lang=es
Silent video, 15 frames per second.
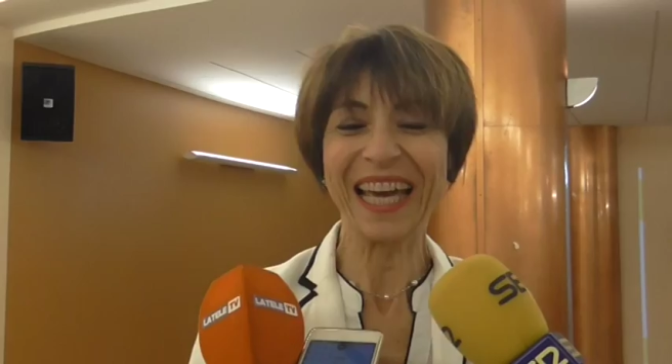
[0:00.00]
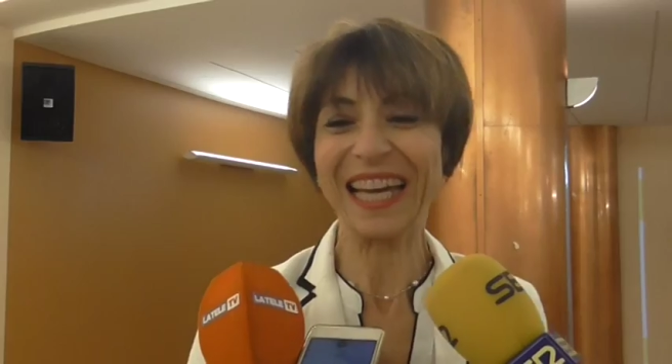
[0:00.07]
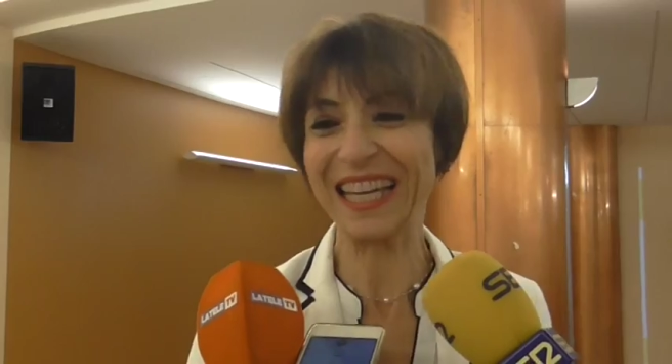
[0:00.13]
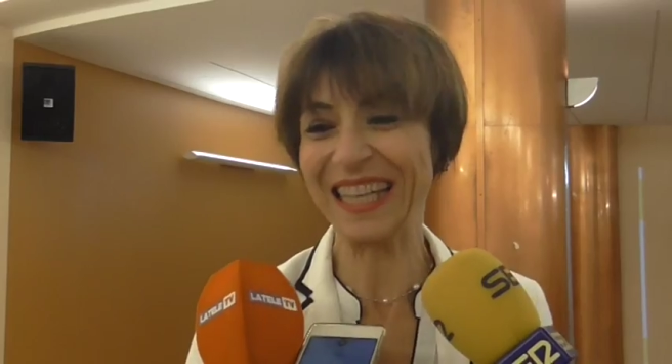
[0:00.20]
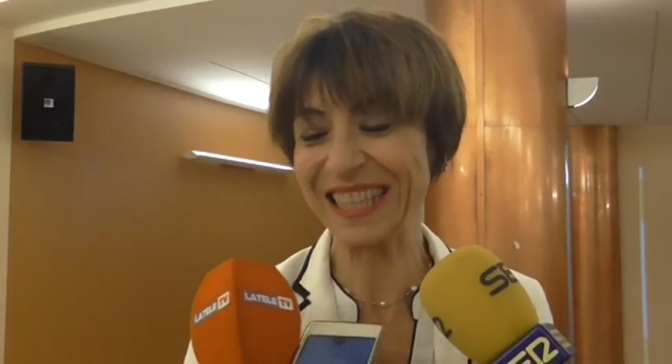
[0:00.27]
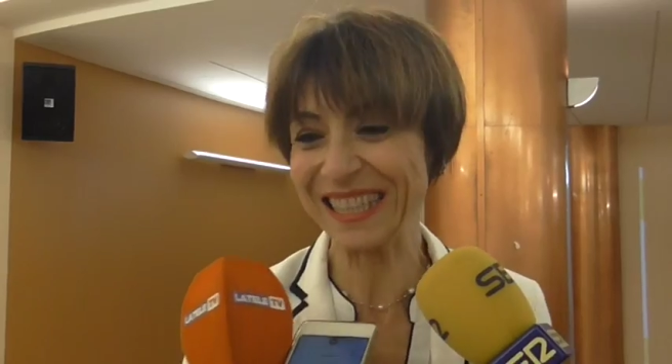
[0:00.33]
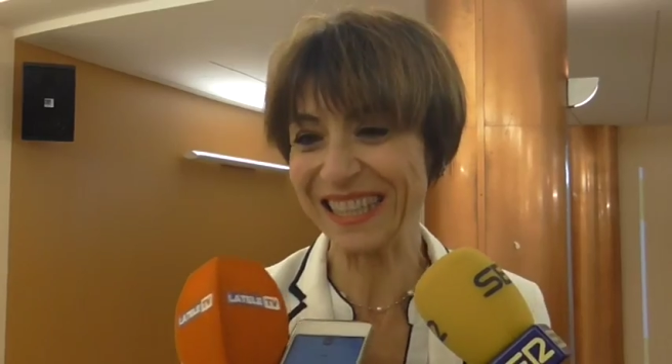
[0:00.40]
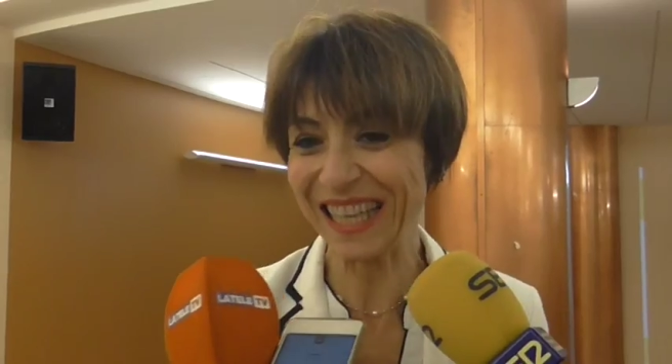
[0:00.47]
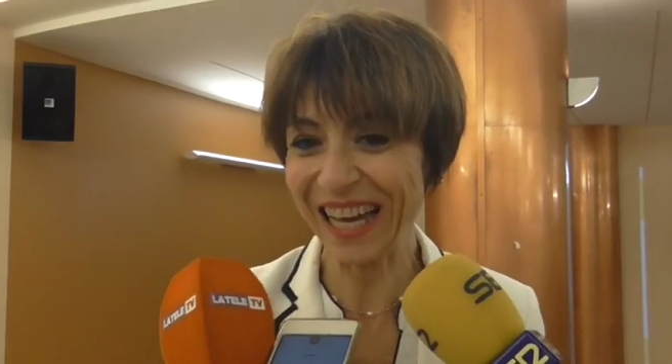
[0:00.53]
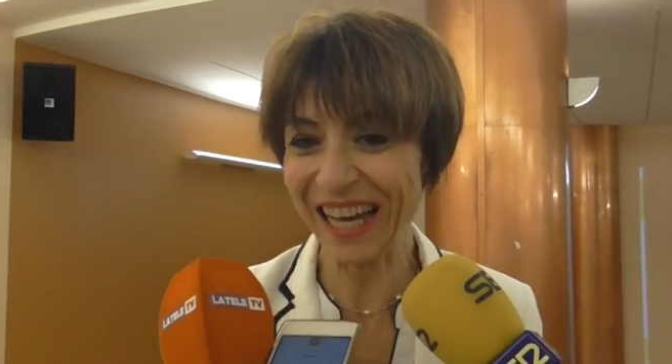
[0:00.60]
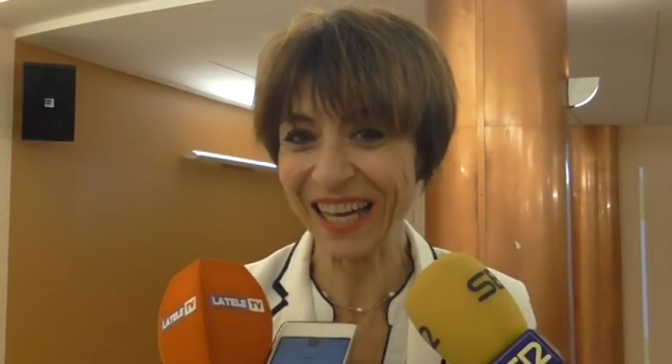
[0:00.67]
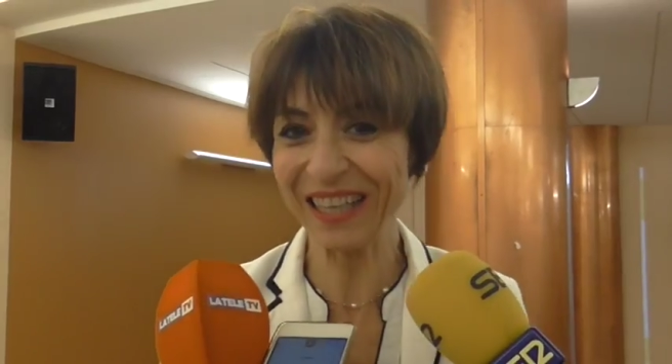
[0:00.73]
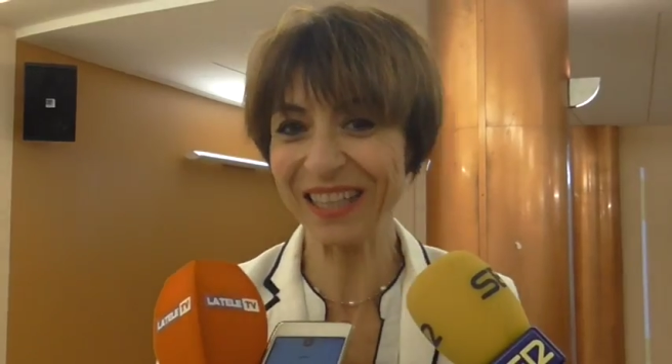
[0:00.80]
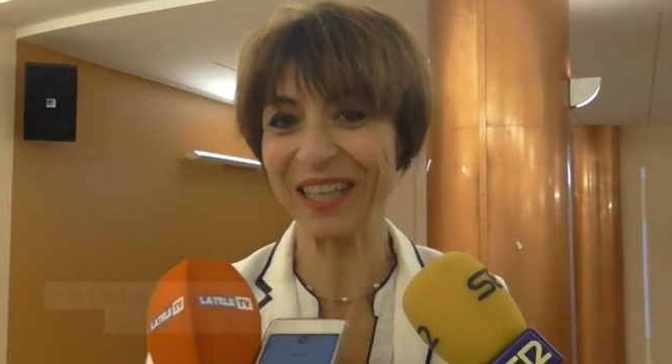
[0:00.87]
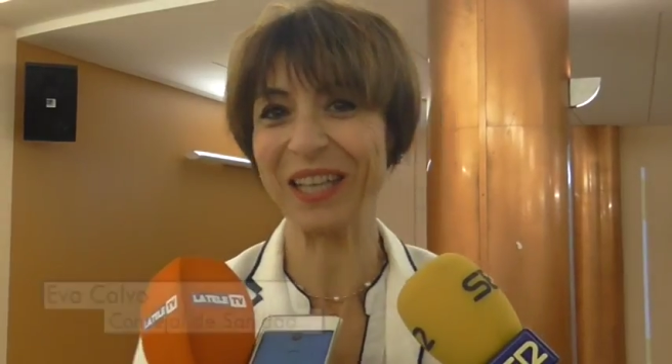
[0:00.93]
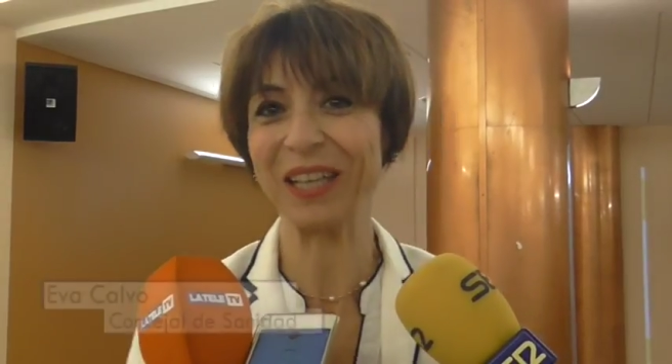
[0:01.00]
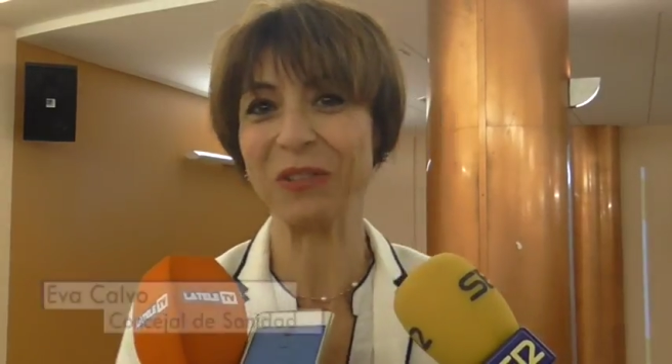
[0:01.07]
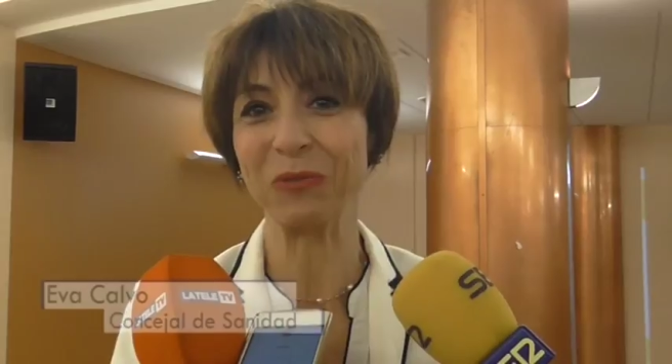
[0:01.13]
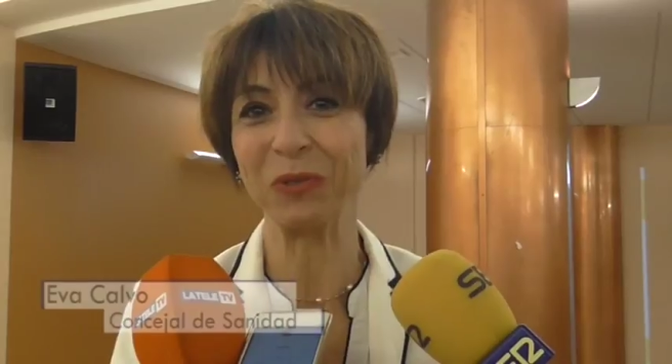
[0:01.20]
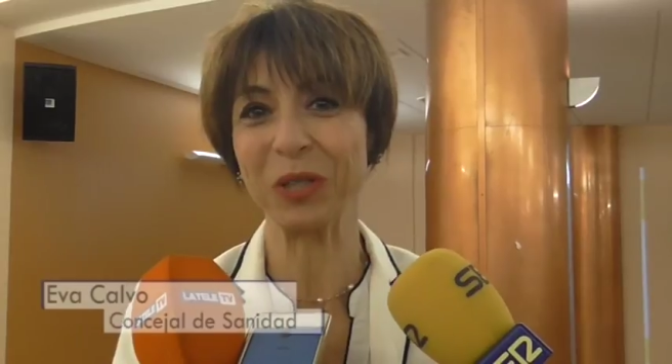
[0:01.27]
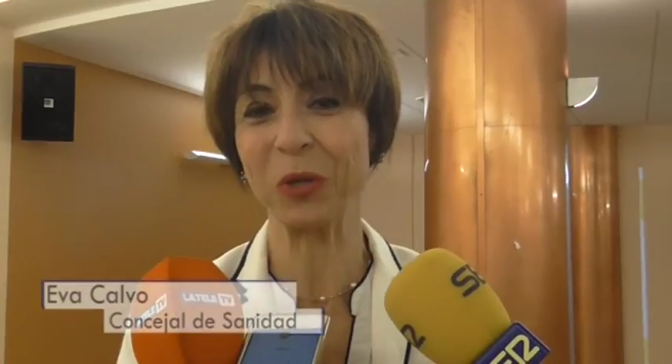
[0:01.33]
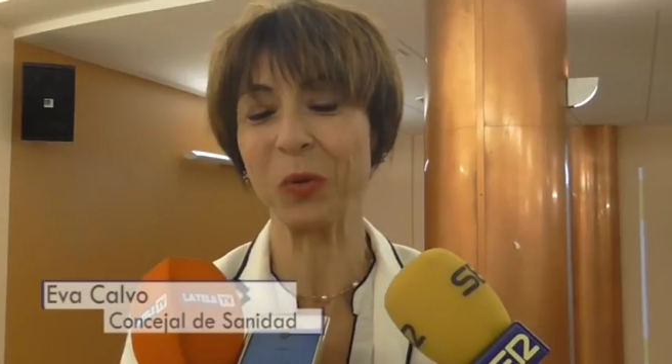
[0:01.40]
El estar en un